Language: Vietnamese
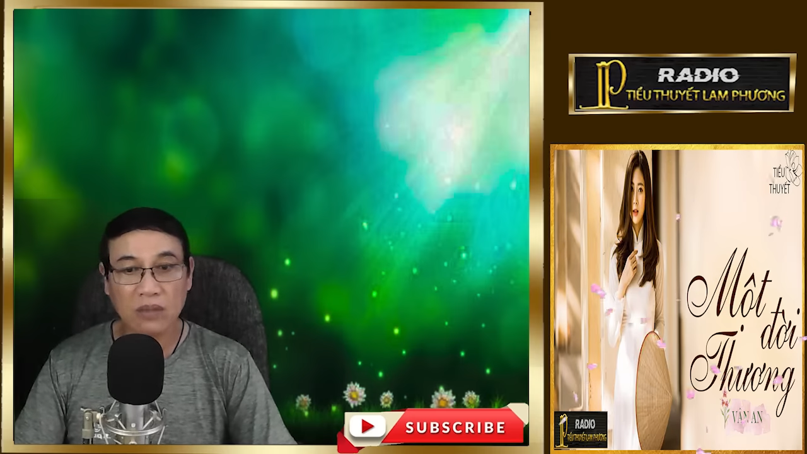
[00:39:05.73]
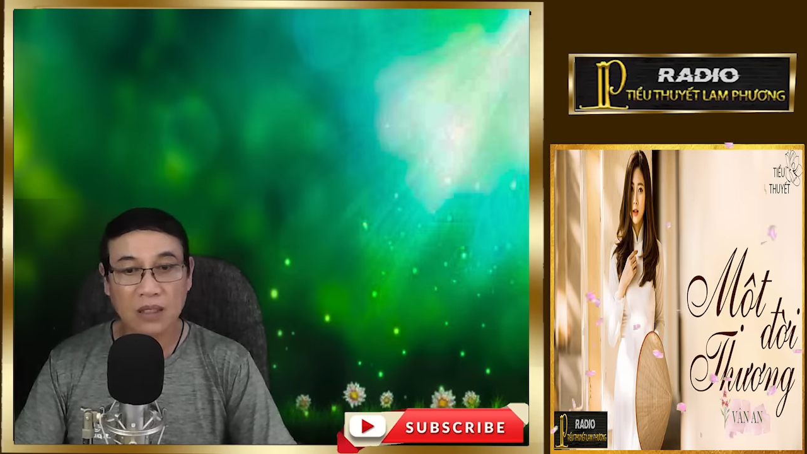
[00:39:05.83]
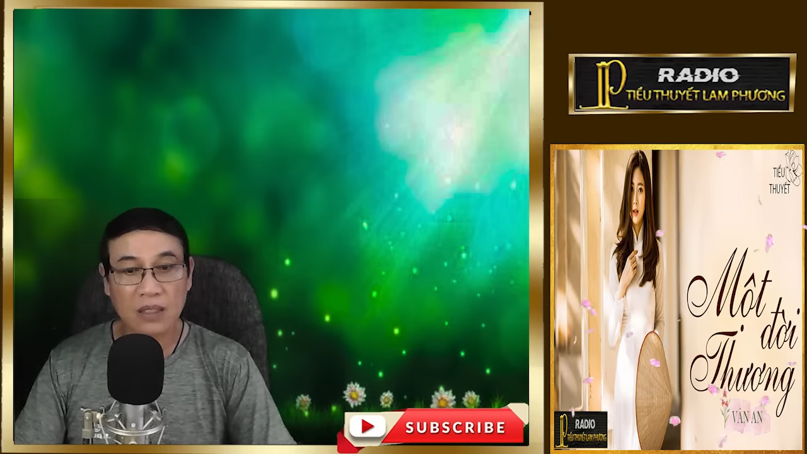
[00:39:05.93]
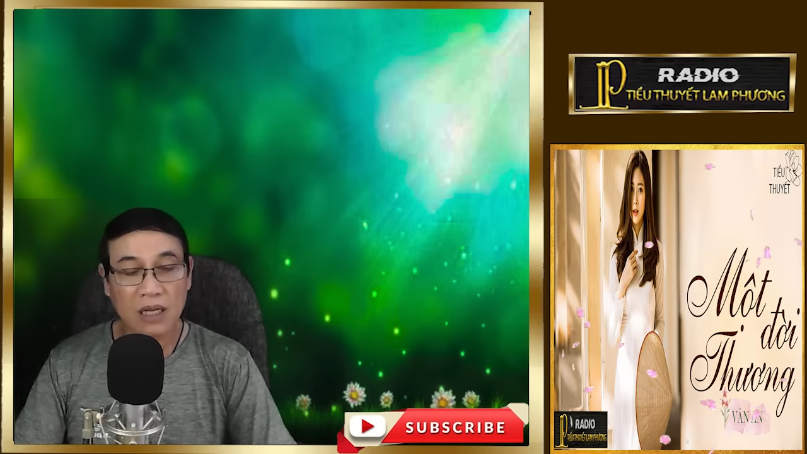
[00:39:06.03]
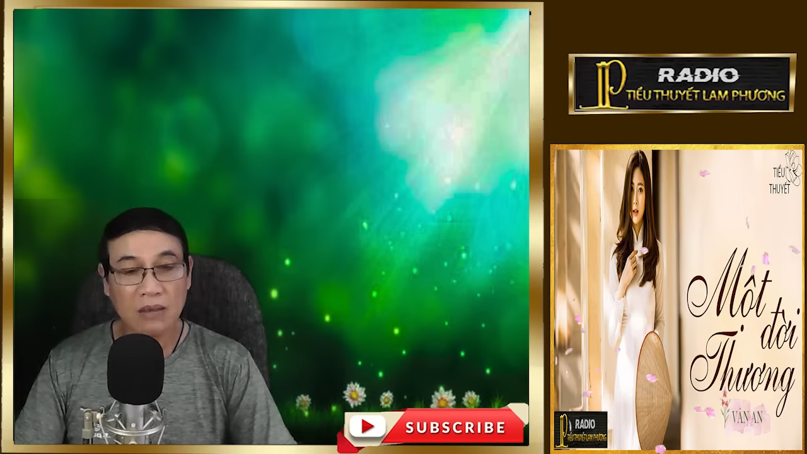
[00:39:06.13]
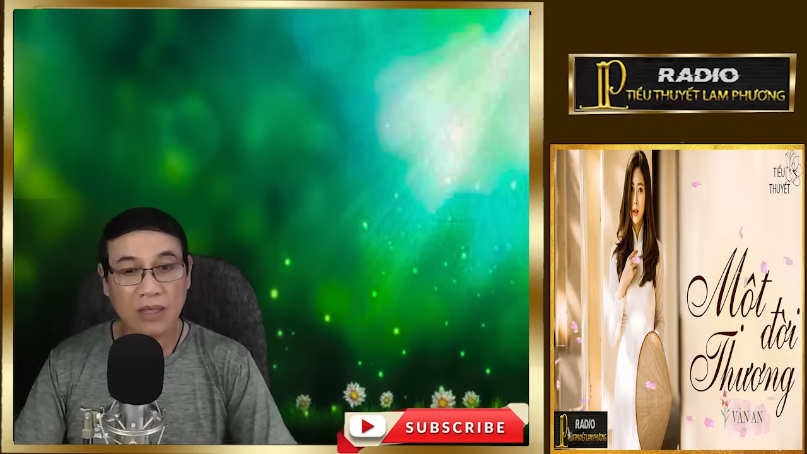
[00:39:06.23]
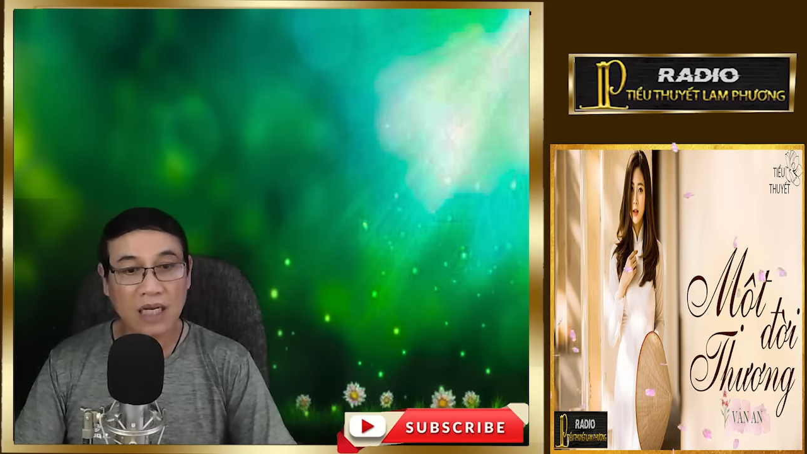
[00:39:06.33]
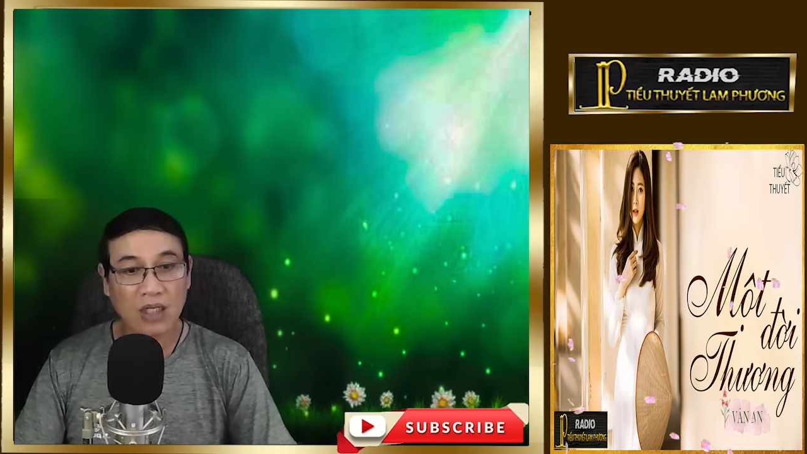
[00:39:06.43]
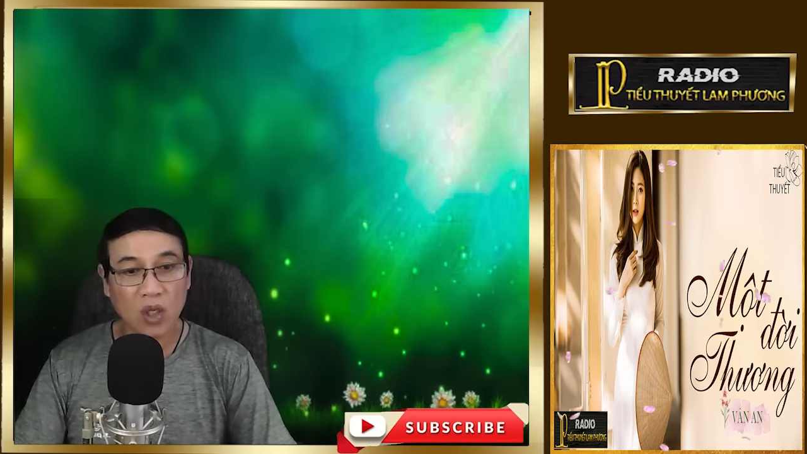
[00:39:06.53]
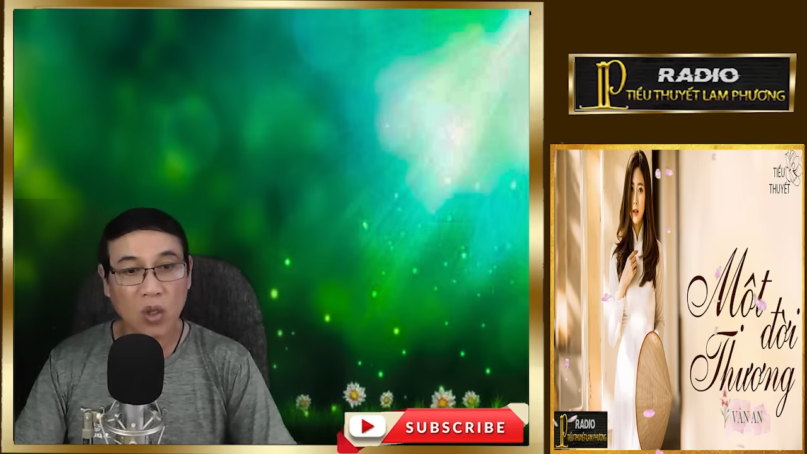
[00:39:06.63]
nữa, lại
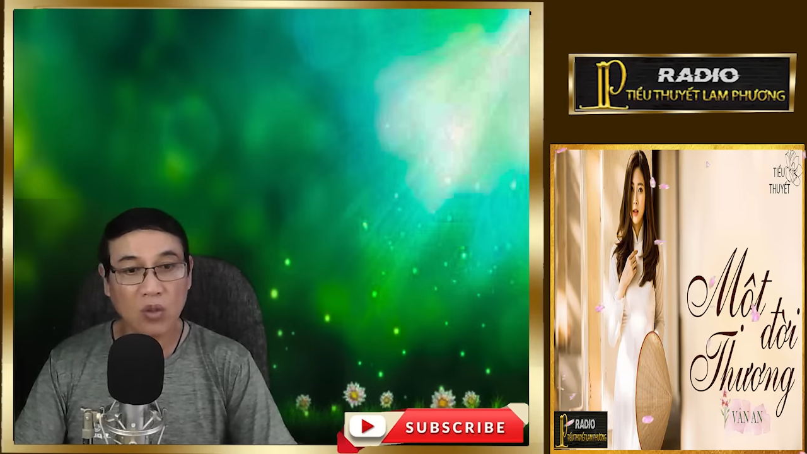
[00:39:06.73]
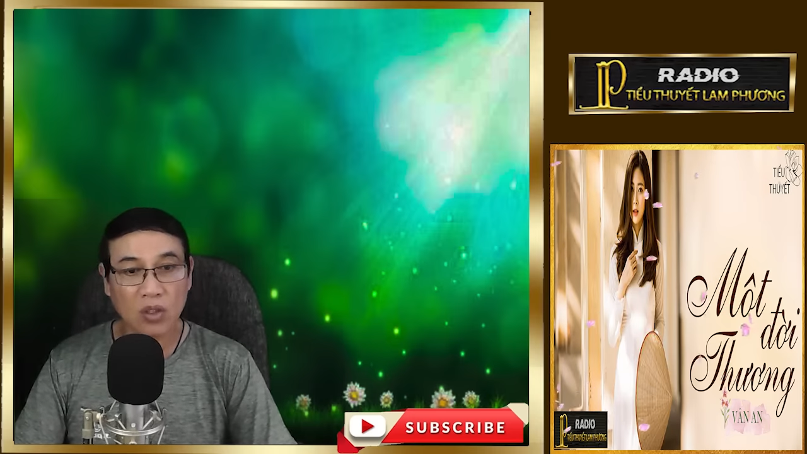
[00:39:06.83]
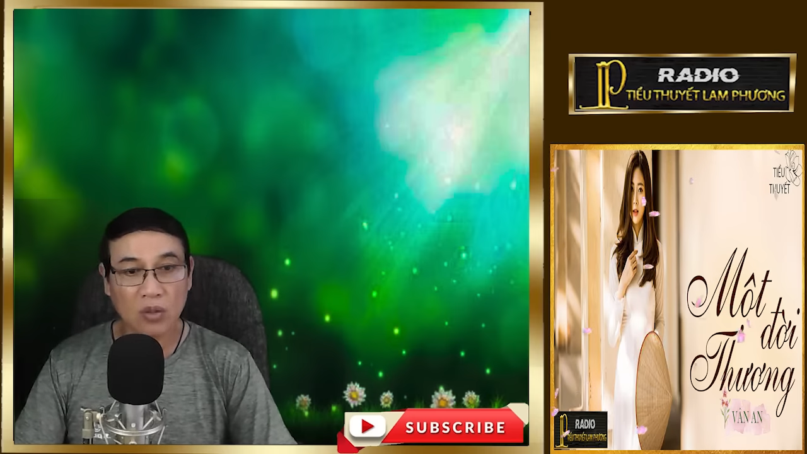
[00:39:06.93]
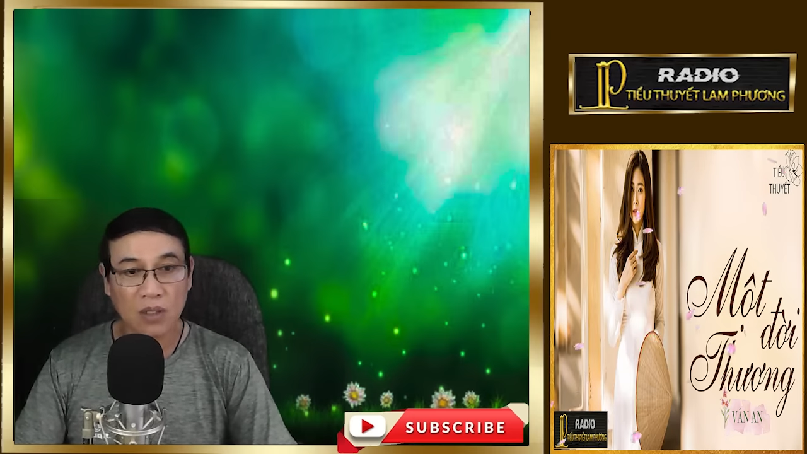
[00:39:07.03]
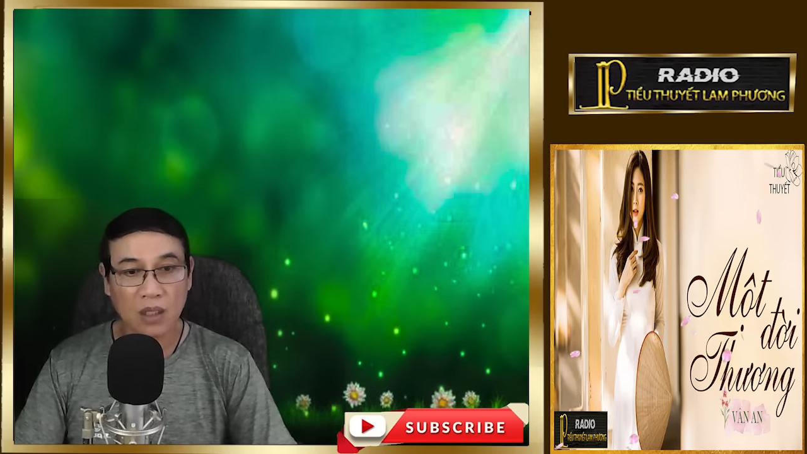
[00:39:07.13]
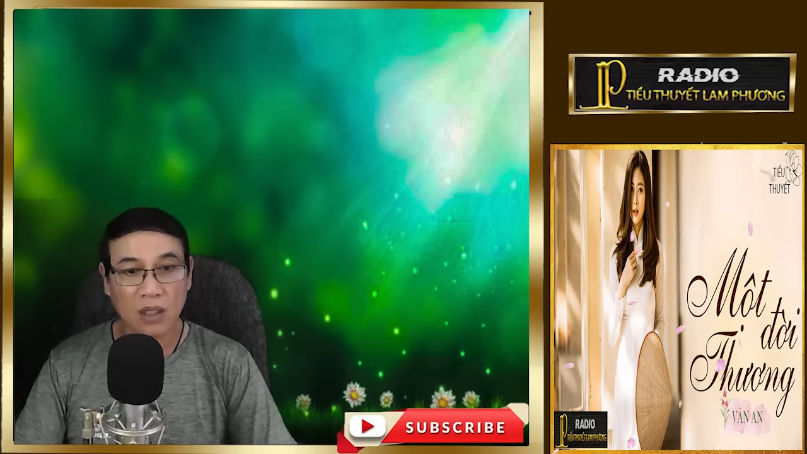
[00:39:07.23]
thành vô dụng.